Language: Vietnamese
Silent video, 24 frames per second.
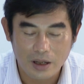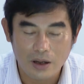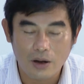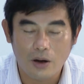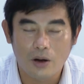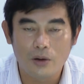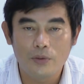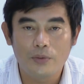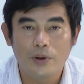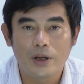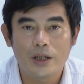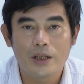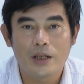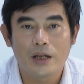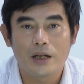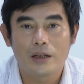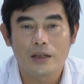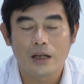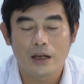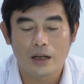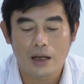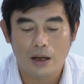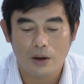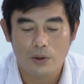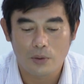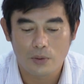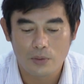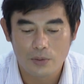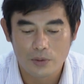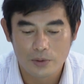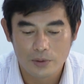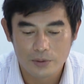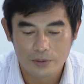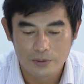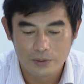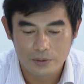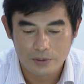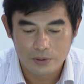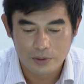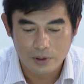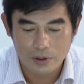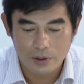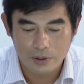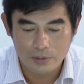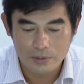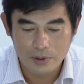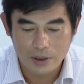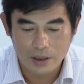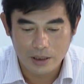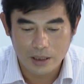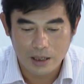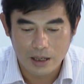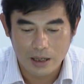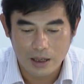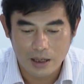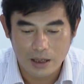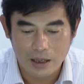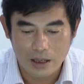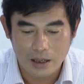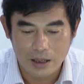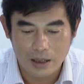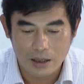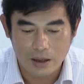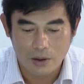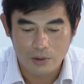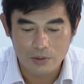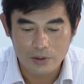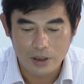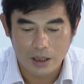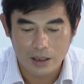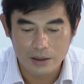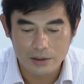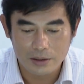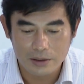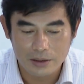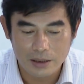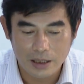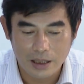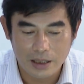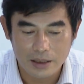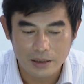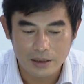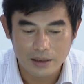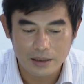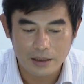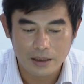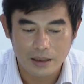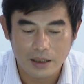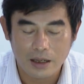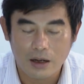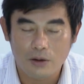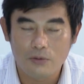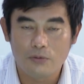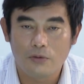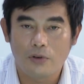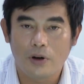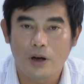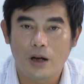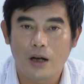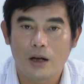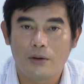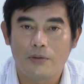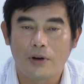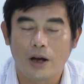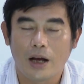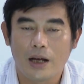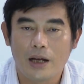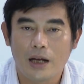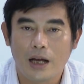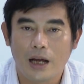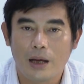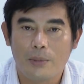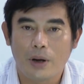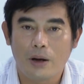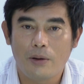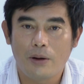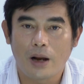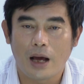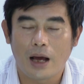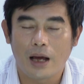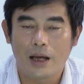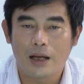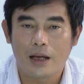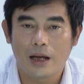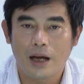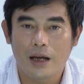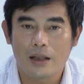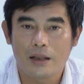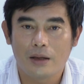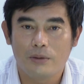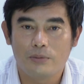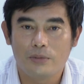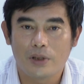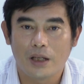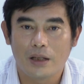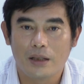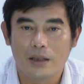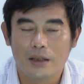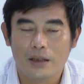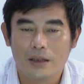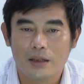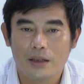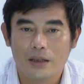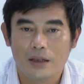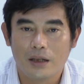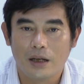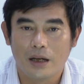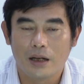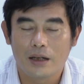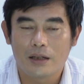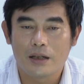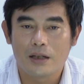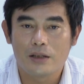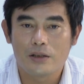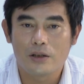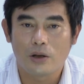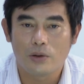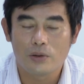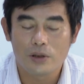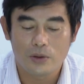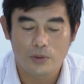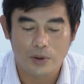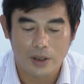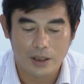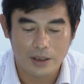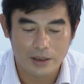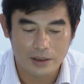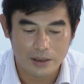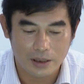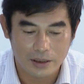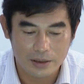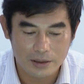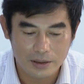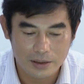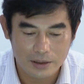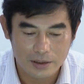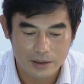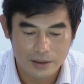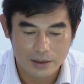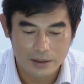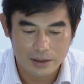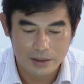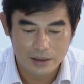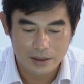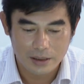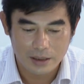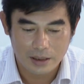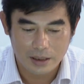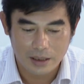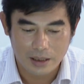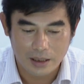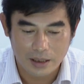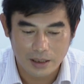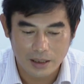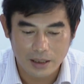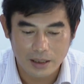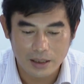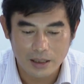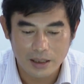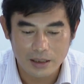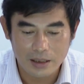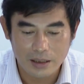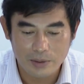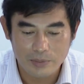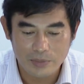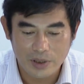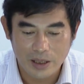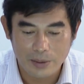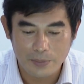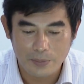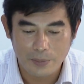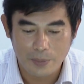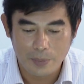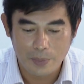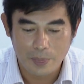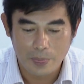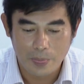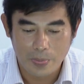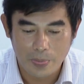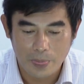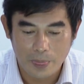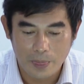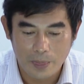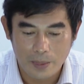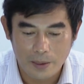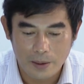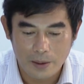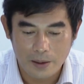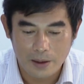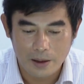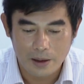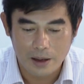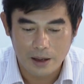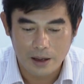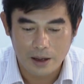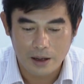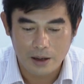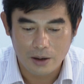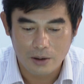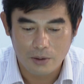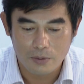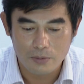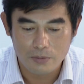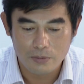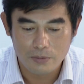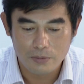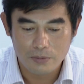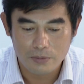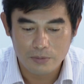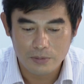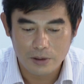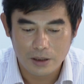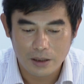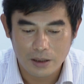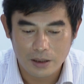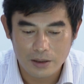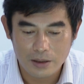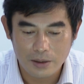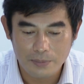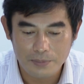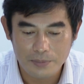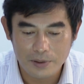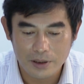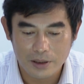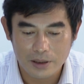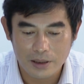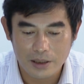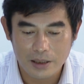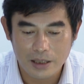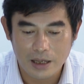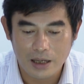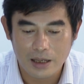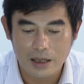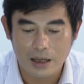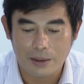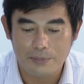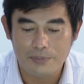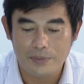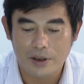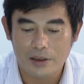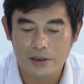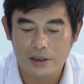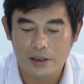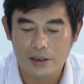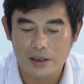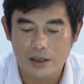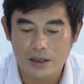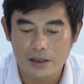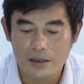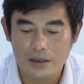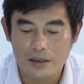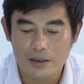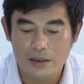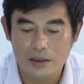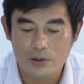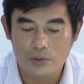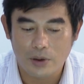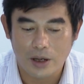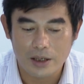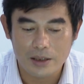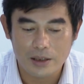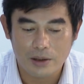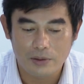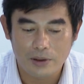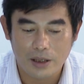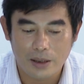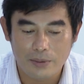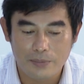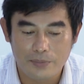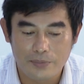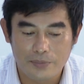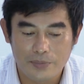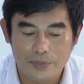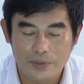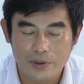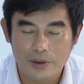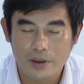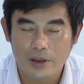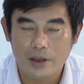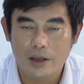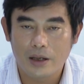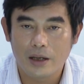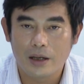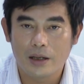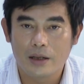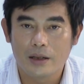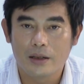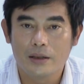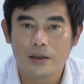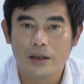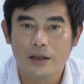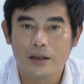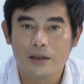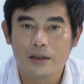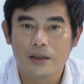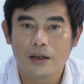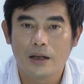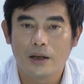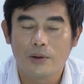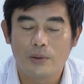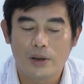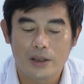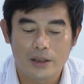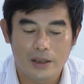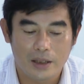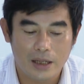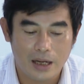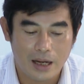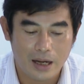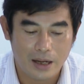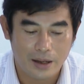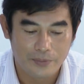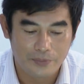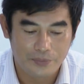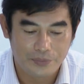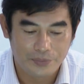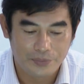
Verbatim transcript: khỏi phải đợi lâu cũng như là hỗ trợ người dân không phải khai báo lại các thông tin ở trên sổ sức khỏe điện tử à, khi đến điểm tiêm Ờ, cũng ờ, giúp cho người dân cập nhật tình hình sức khỏe sau tiêm ờ, gửi đến cơ quan chức năng